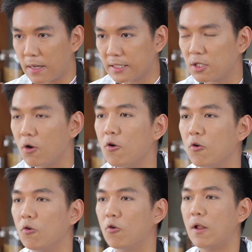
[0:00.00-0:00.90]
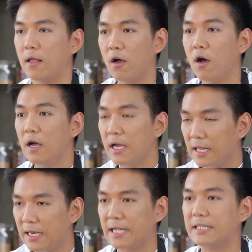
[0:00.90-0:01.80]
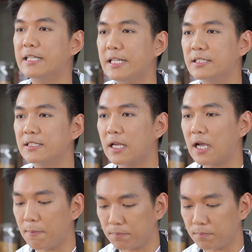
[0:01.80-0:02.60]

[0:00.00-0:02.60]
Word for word: มาโตแล้วก็ลัตทิสนะครั